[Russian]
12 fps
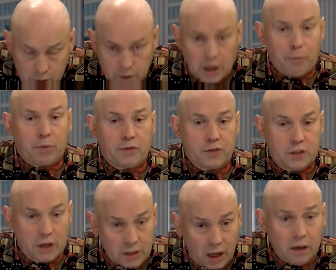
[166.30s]
я
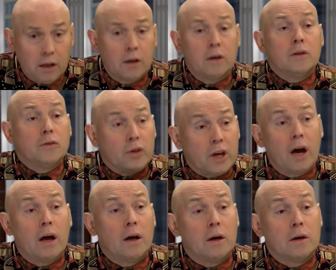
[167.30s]
профессионал, но
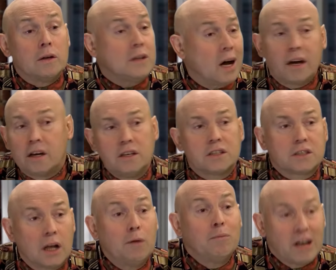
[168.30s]
я так и не
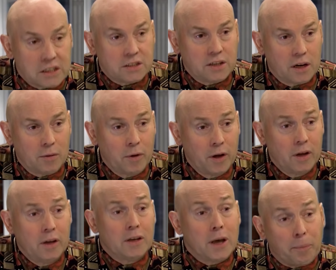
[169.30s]
стал мастером.
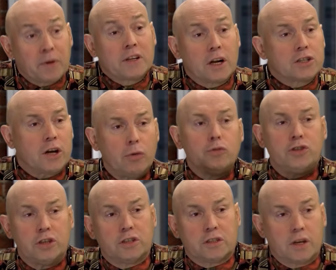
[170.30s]
Я продолжаю
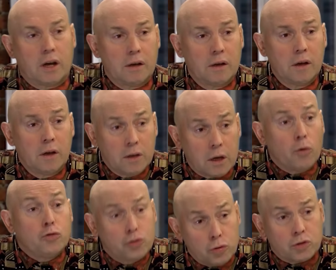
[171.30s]
учиться – я
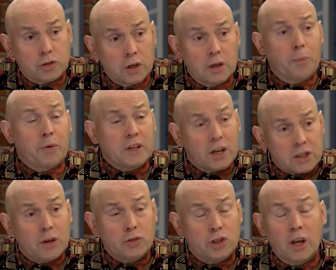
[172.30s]
учусь, я
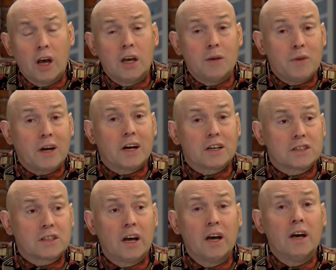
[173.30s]
продолжаю учиться. И мне
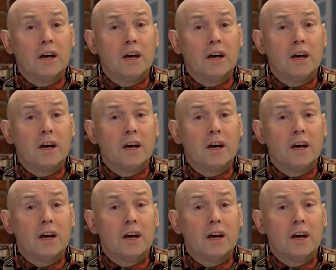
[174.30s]
кажется,